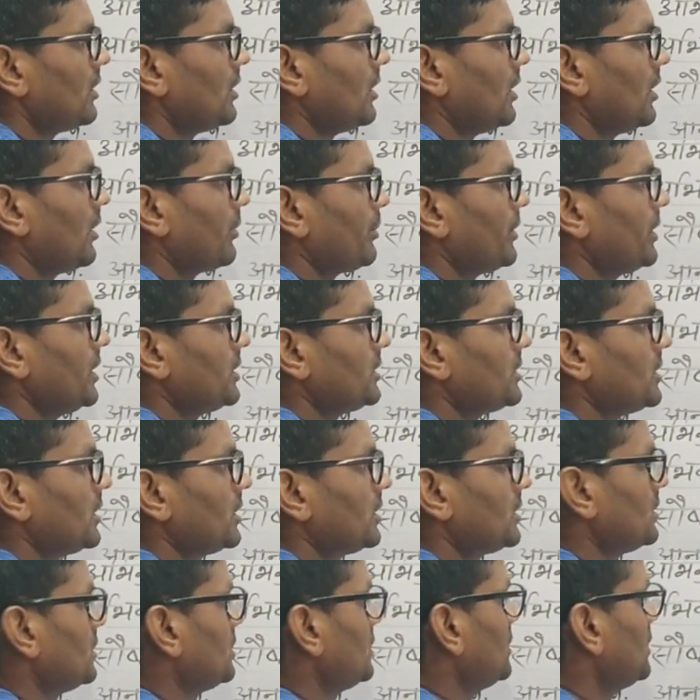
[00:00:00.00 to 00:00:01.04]
अभी
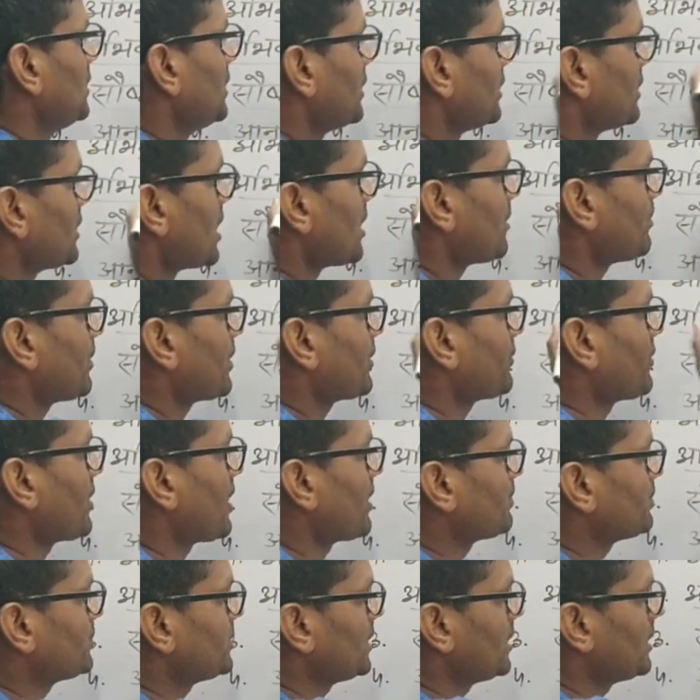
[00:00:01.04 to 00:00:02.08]
धन यहाँ पर
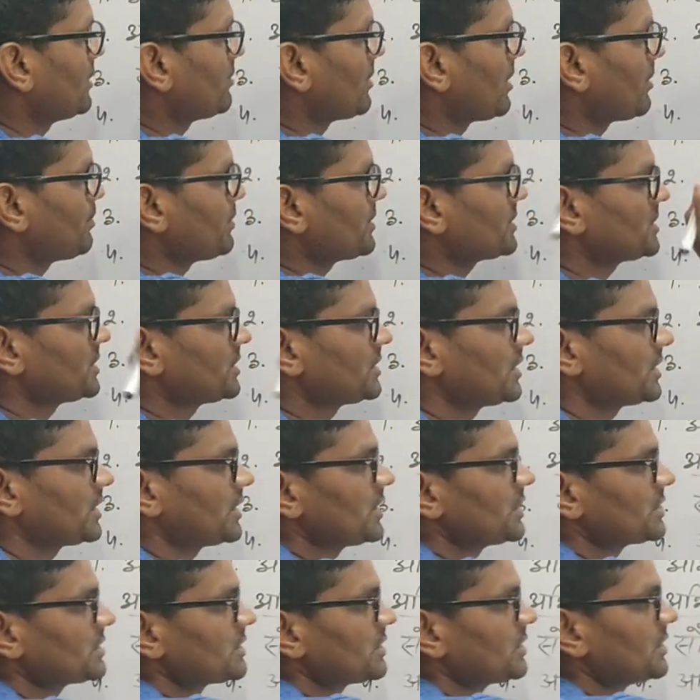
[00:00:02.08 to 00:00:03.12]
व्याप्ति है वापस इधर
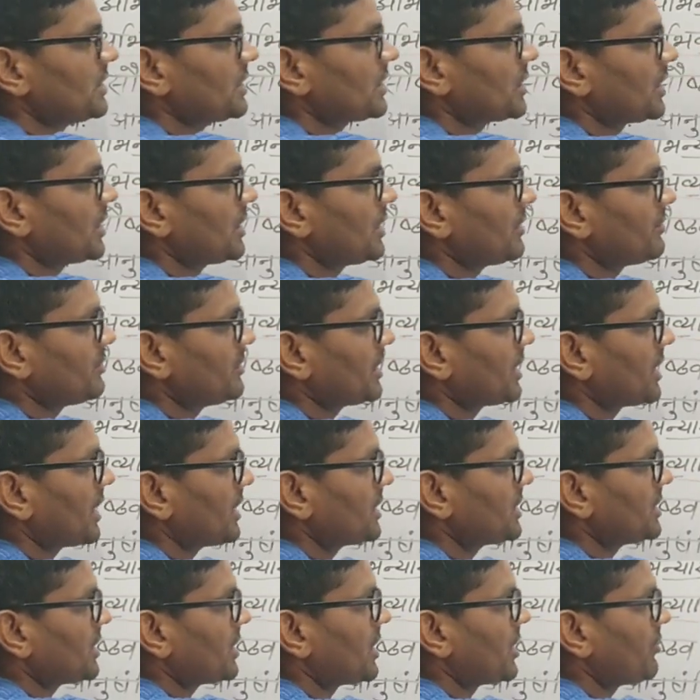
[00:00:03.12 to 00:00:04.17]
यण संधि का नियम दिखाई
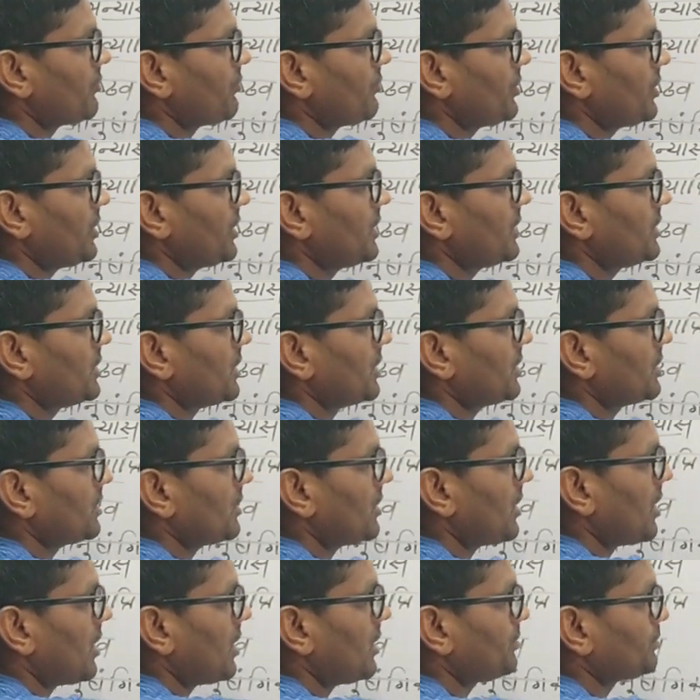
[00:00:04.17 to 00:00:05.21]
दे रहा है वी धन
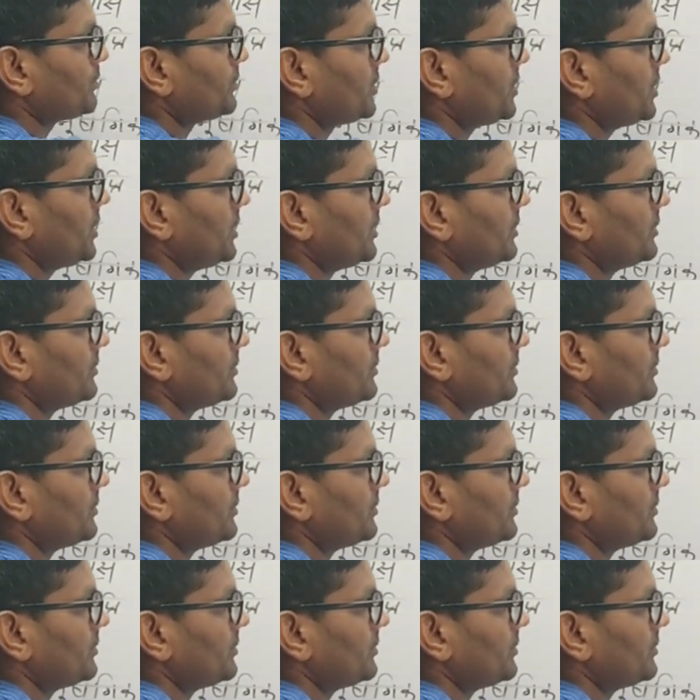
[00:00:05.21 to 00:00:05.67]
आपते